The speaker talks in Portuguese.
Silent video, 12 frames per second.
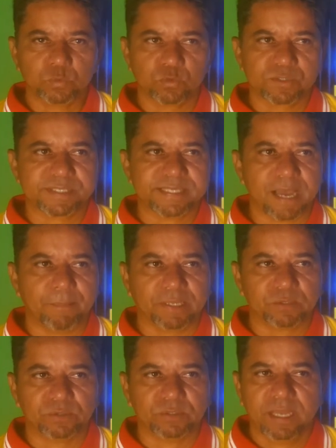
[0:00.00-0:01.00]
no
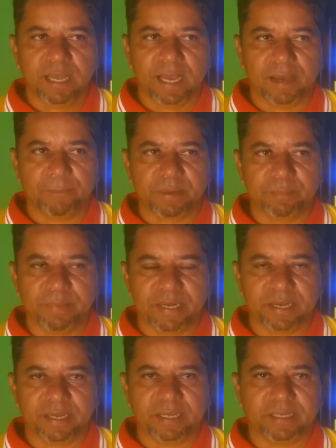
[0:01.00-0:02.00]
sábado a
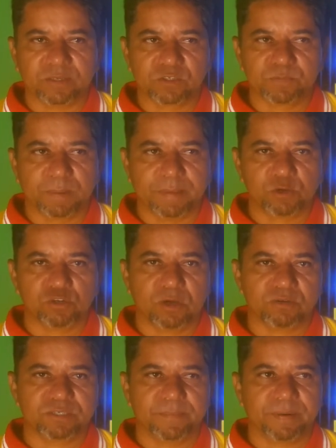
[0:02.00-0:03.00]
primeira, os primeiros
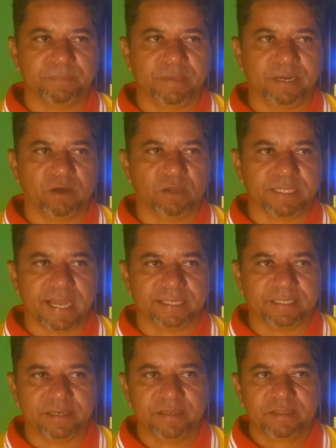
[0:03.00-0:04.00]
jogos da primeira
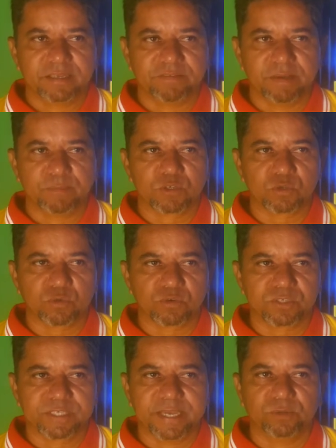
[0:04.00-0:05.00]
rodada. Tivemos
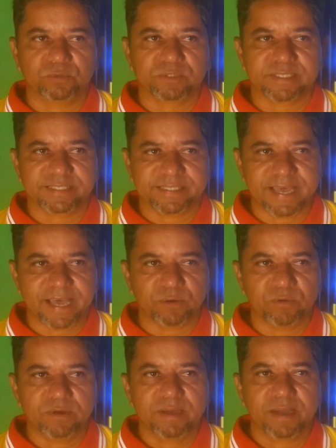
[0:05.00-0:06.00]
Cruzeiro
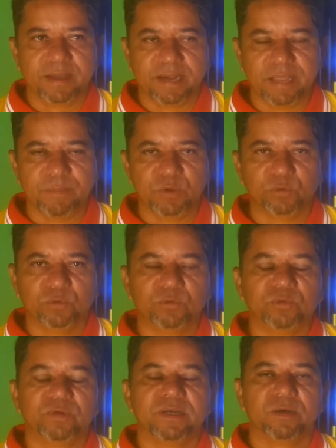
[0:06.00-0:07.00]
0, Grêmio
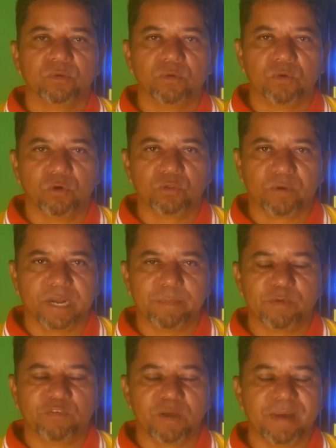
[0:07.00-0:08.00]
1. O gol do
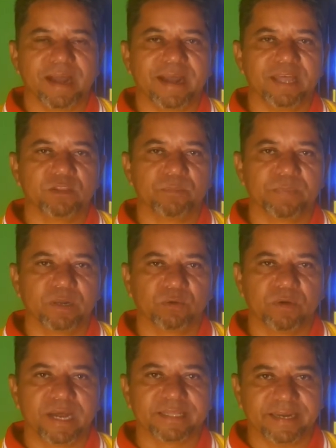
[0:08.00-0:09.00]
Grêmio foi marcado
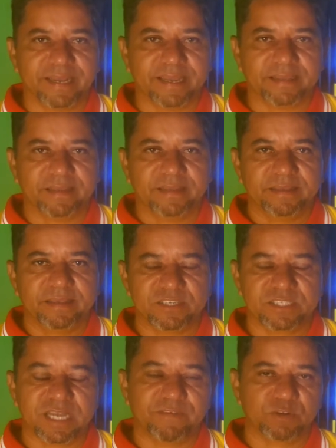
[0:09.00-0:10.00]
pelo André,
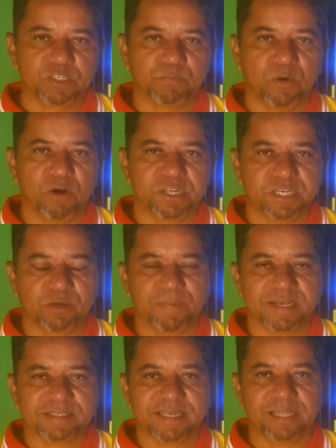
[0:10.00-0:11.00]
que estava no esporte
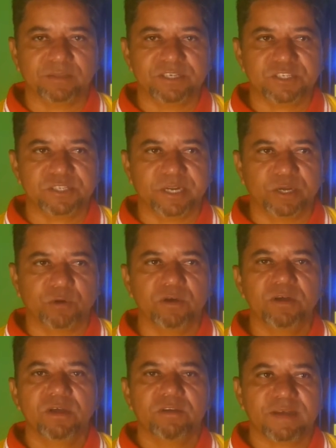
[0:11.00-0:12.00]
ano passado e
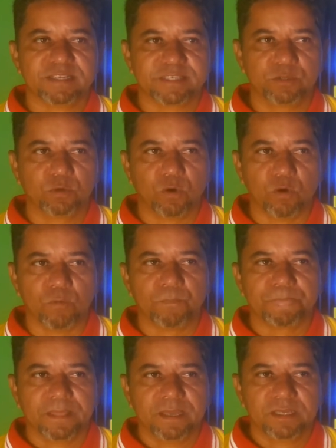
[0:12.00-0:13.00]
estreou fazendo
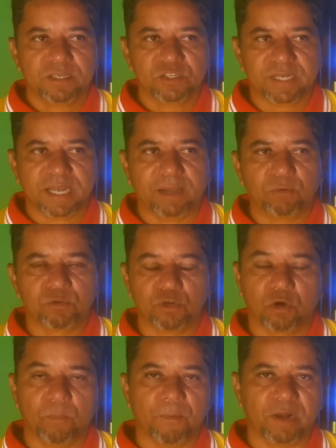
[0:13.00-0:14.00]
gol. Já um
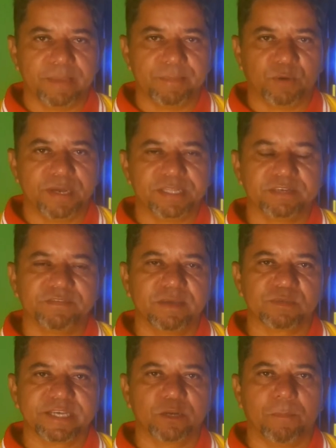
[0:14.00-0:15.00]
jogo polêmico aí
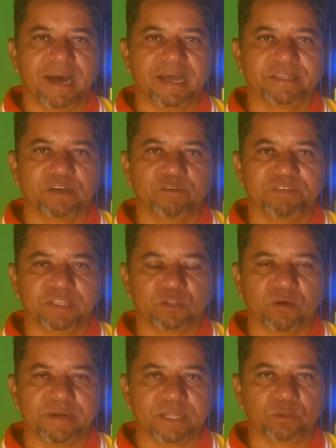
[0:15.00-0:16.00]
tivemos aí no Barradão
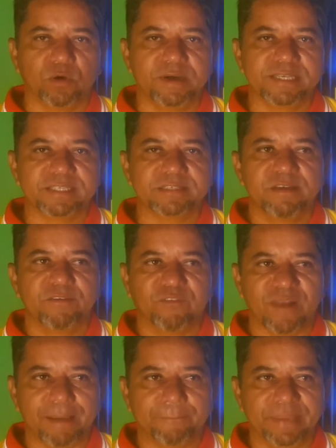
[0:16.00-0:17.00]
Vitória 2,
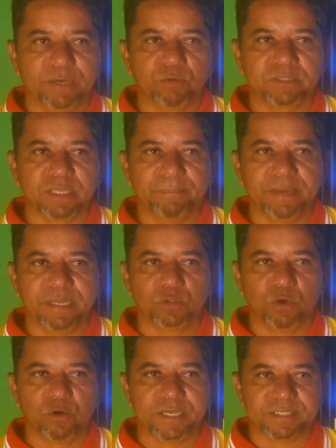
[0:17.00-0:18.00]
Flamengo também
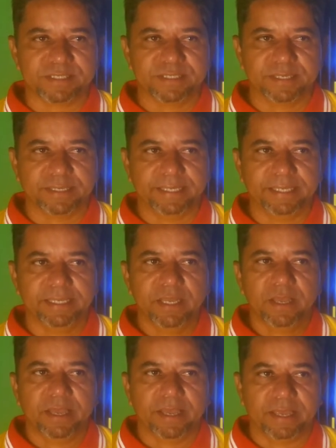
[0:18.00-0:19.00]
2. Né?
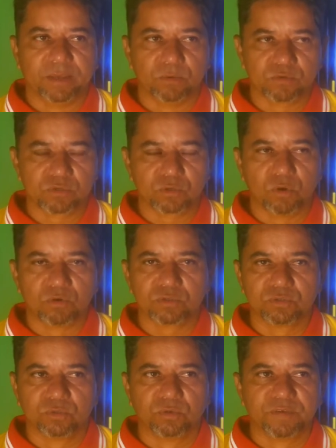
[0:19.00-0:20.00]
É, os
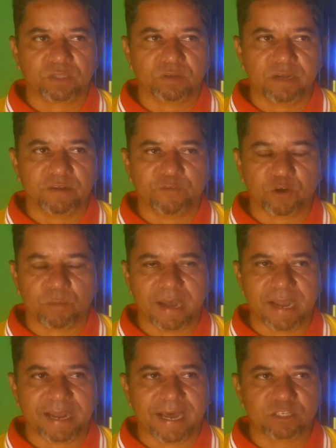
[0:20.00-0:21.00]
gols do Vitória foram
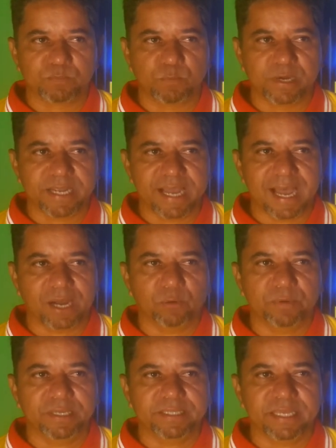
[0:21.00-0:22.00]
marcados por
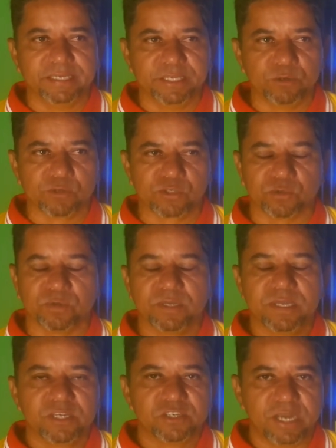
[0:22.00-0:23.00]
Iago e
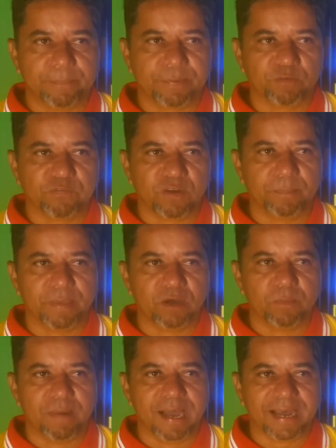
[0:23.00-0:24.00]
Denilson. Já pelo
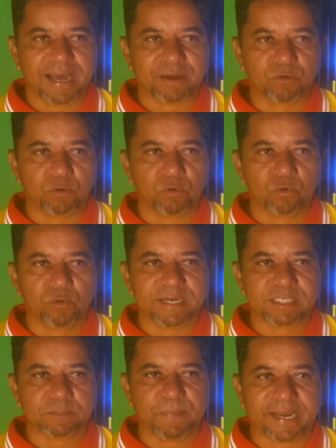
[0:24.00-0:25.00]
Flamengo marcaram
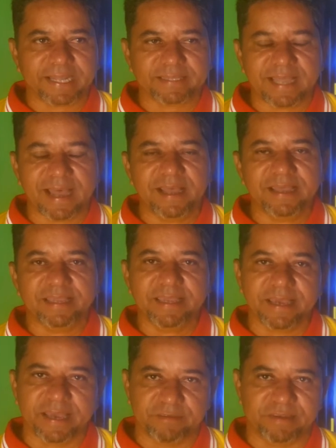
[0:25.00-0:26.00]
Lucas Paquetá
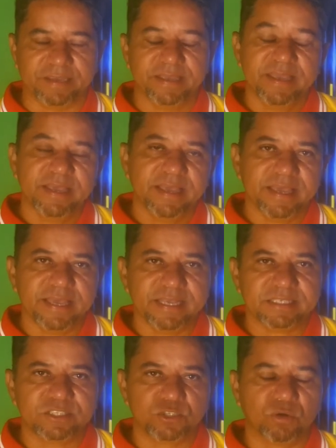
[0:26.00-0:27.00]
e Hever.
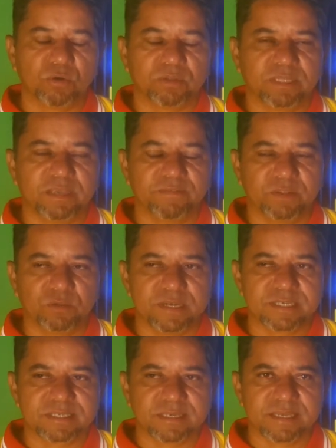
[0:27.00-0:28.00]
Esse jogo teve
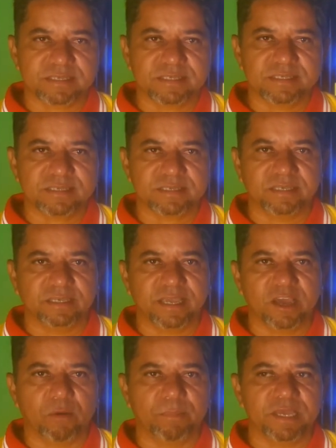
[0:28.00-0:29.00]
dois lances
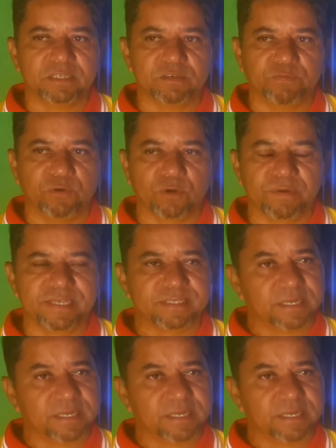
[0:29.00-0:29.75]
que realmente foram